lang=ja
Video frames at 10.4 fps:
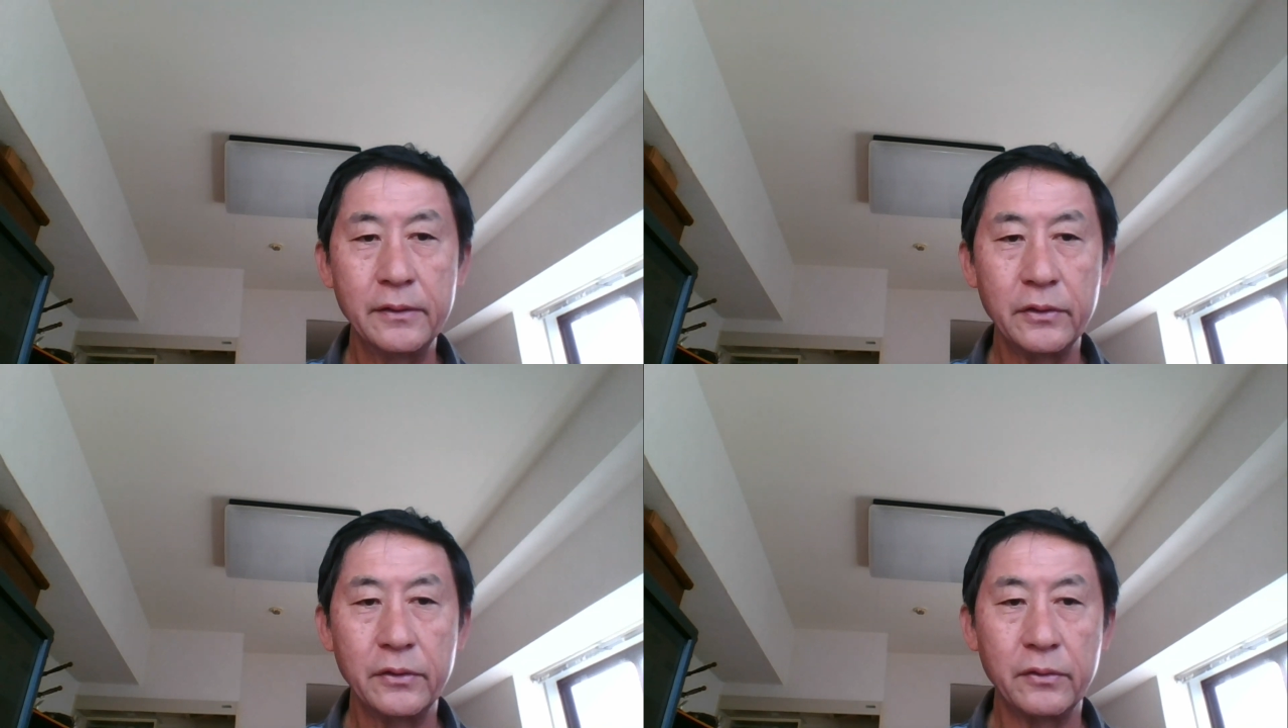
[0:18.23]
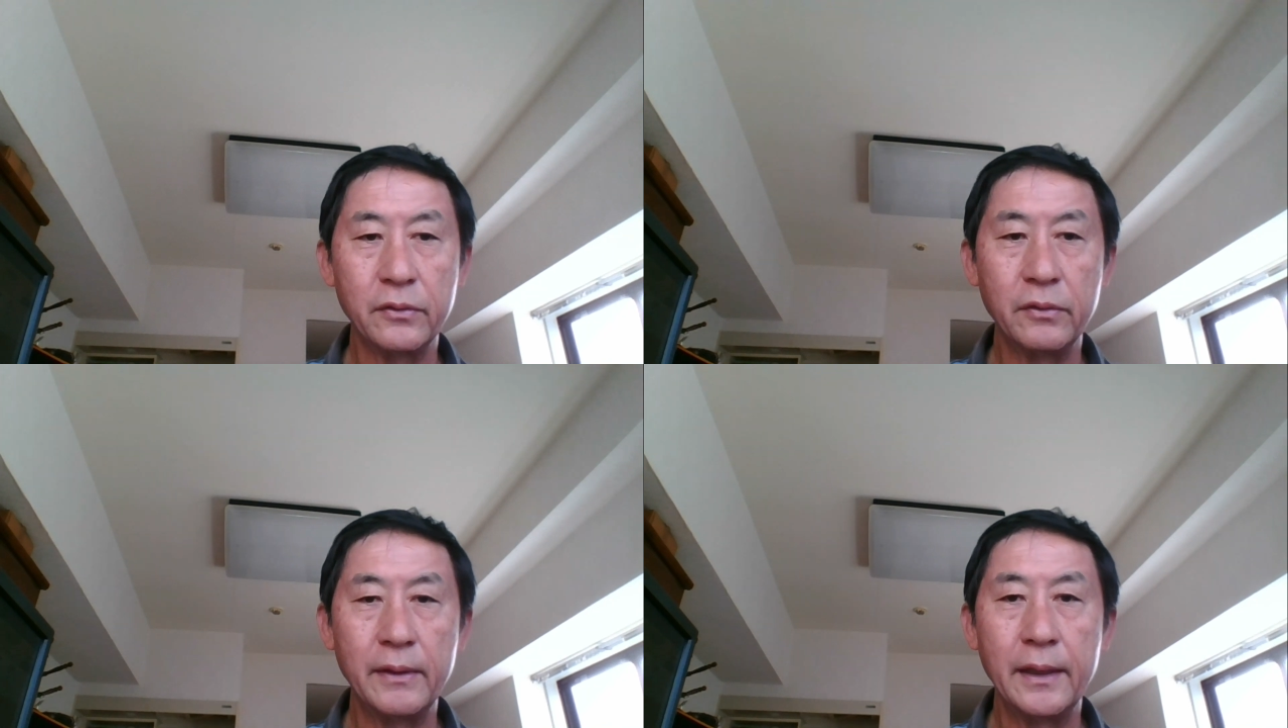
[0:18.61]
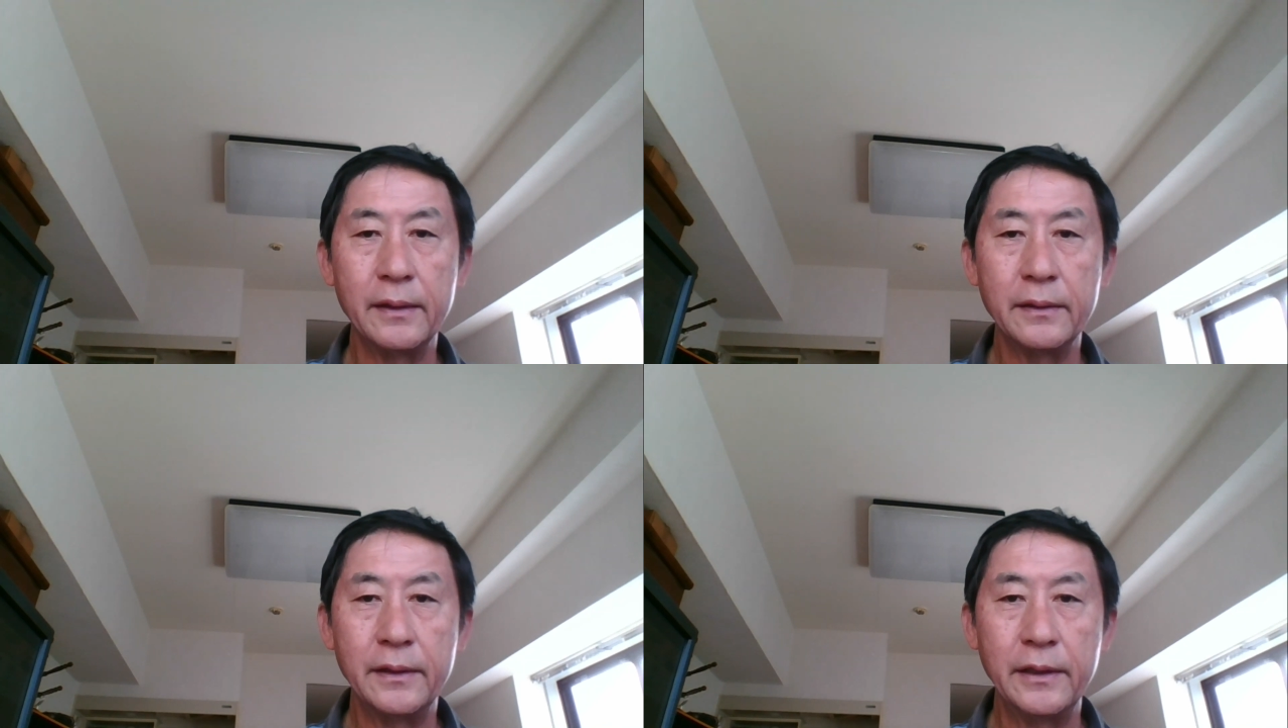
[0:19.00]
ちょっとここ
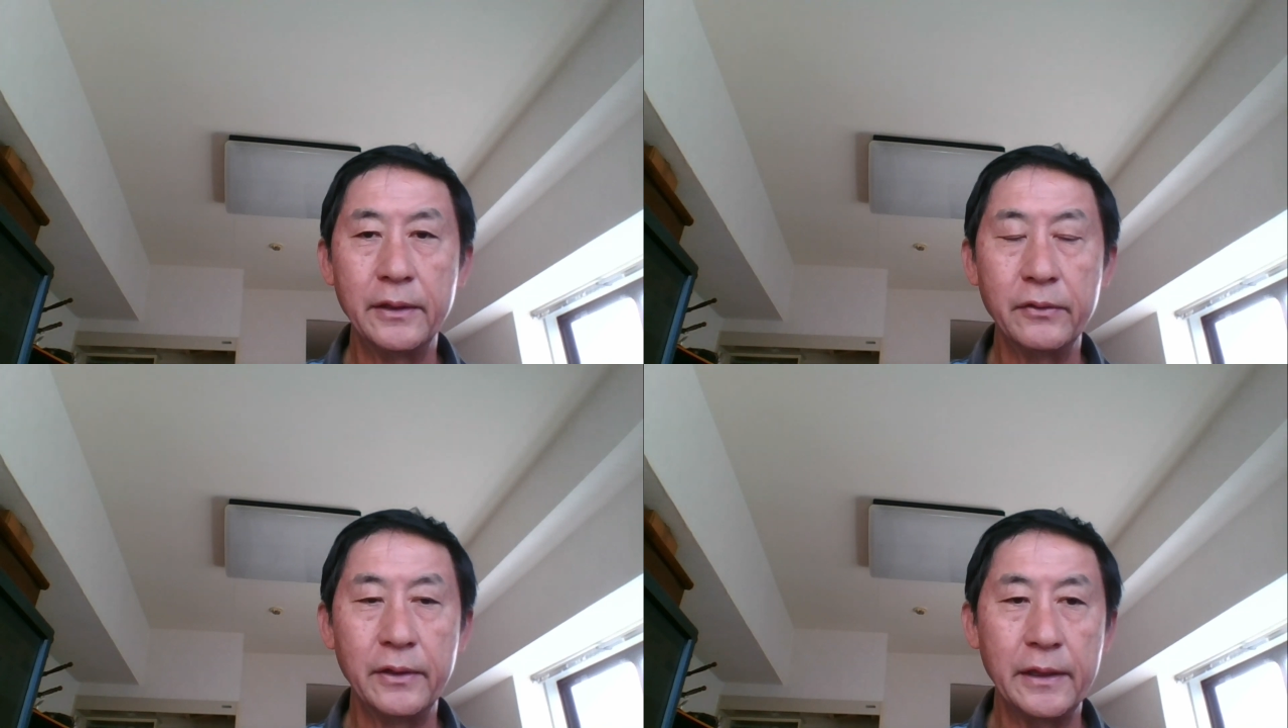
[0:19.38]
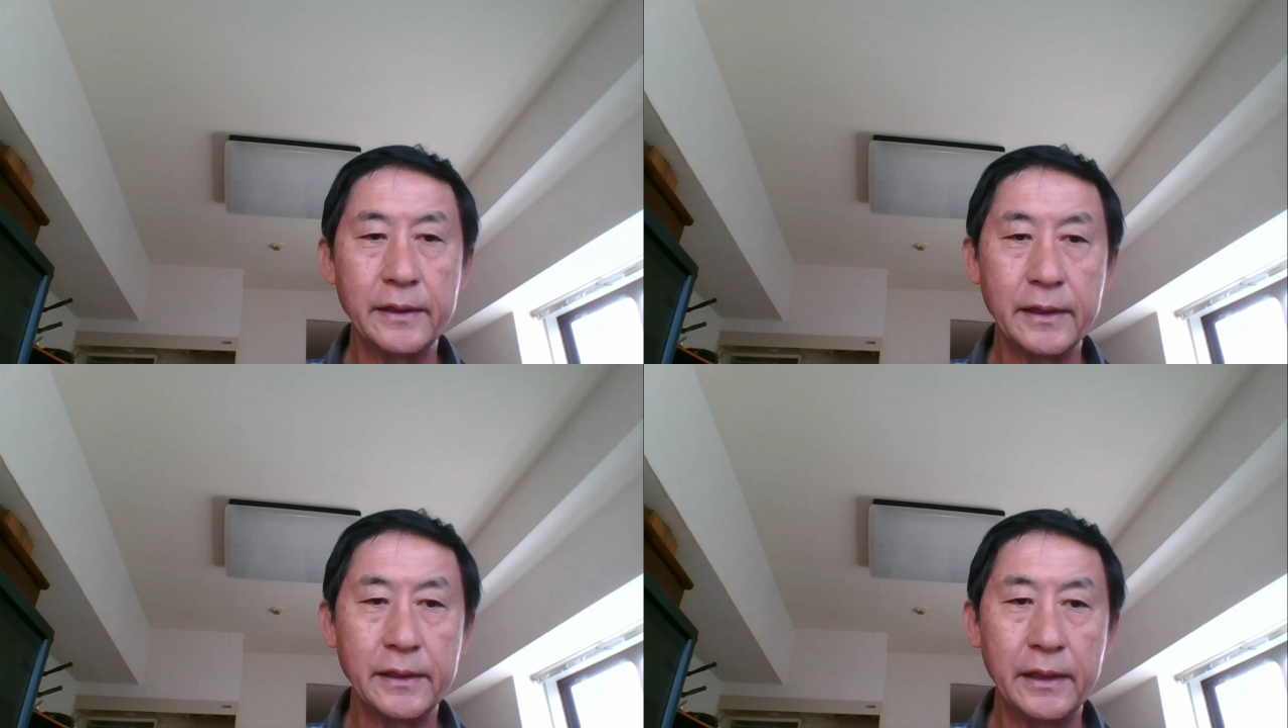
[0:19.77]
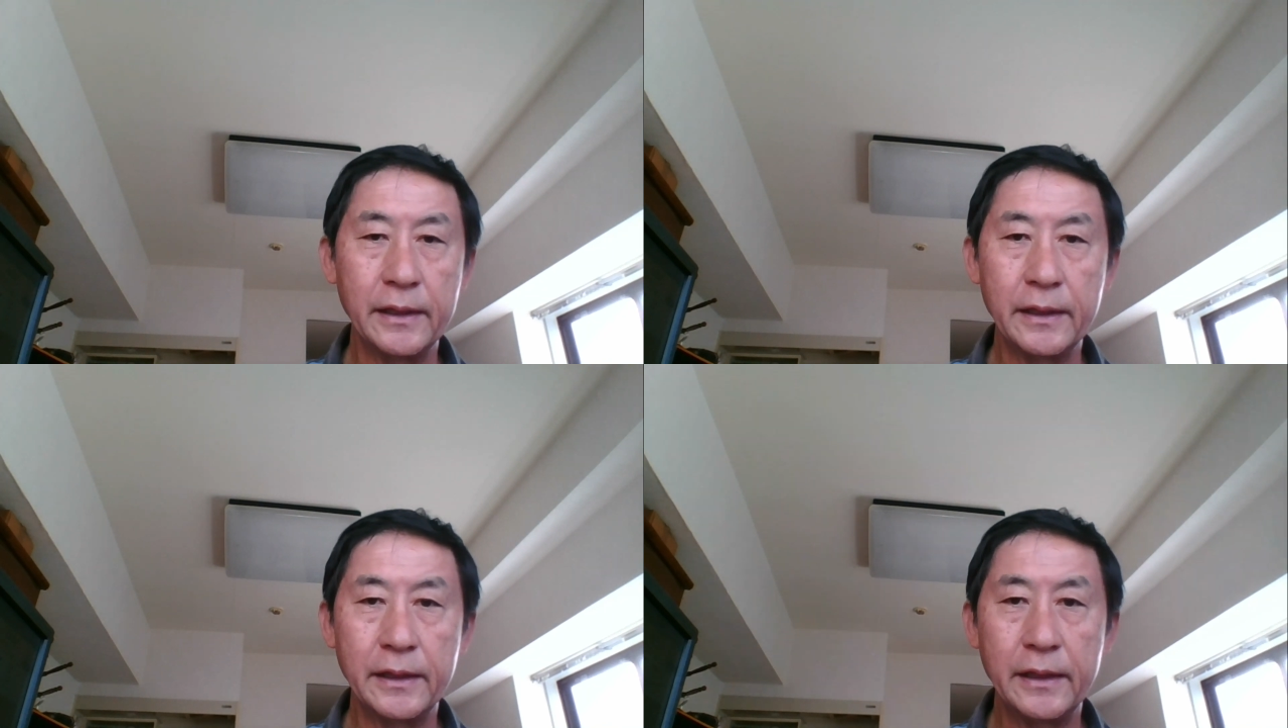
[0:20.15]
は緊急に入れさせて
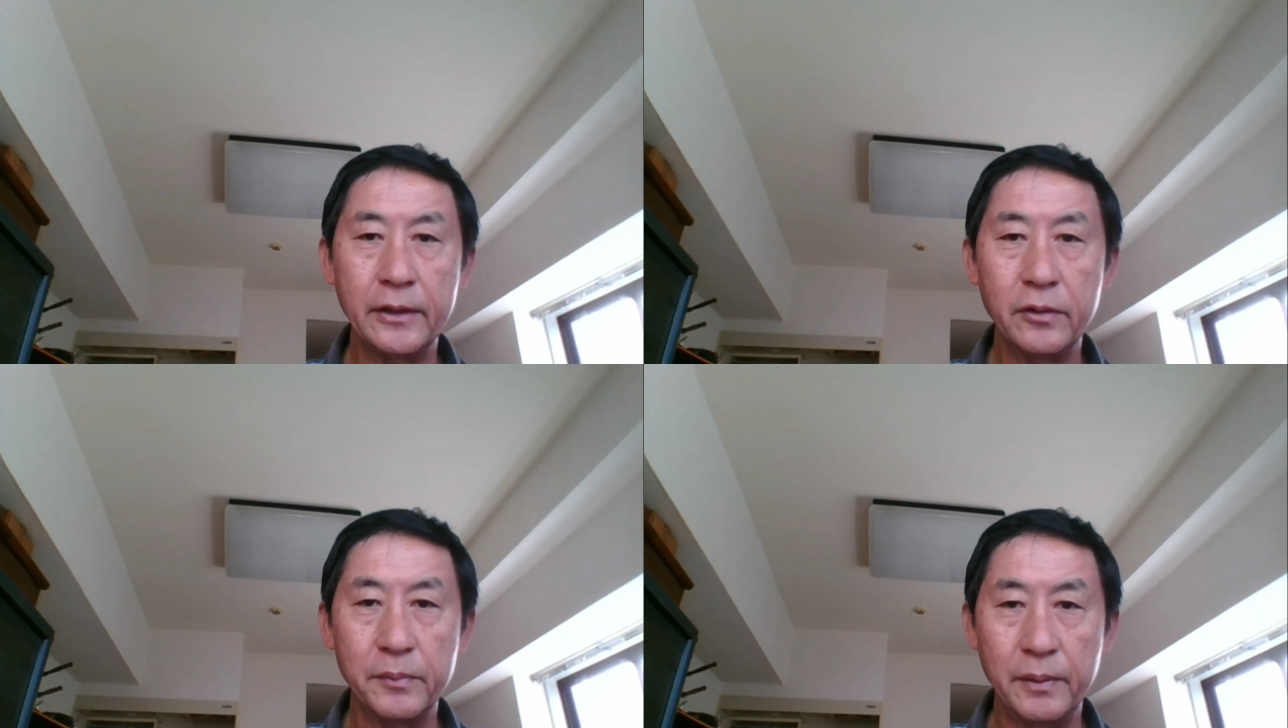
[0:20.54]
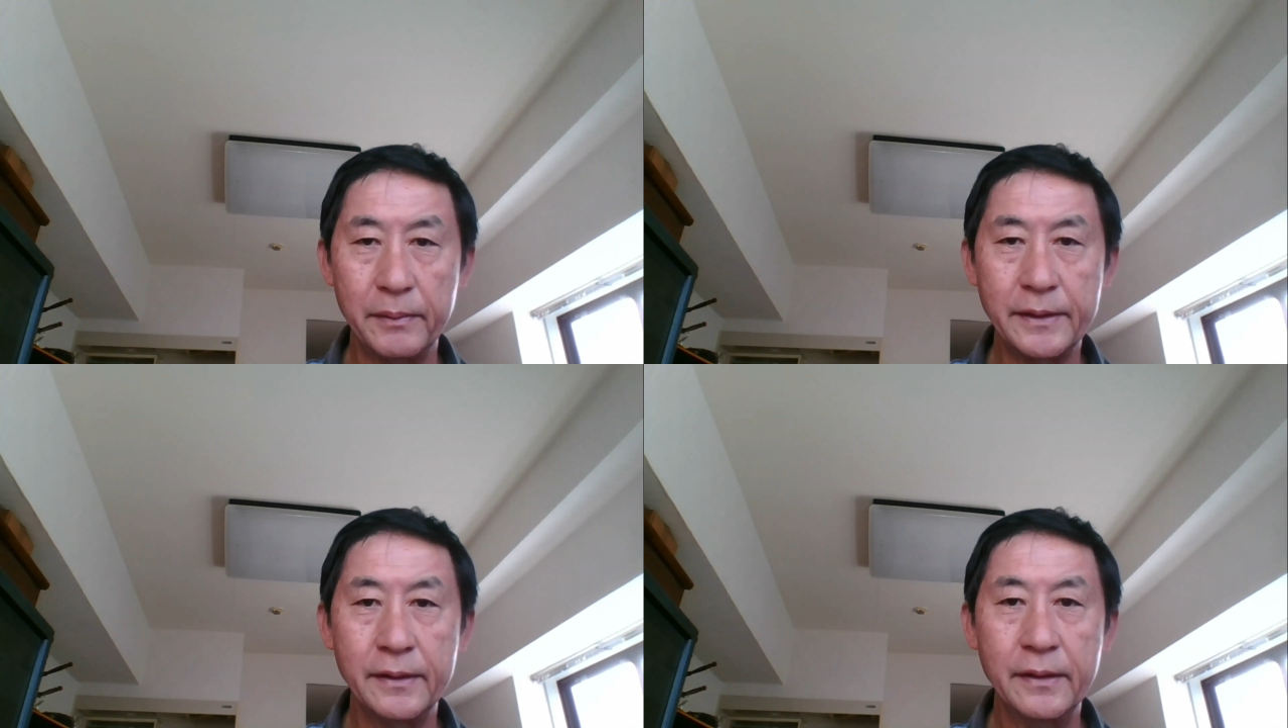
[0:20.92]
いただきたいと思います、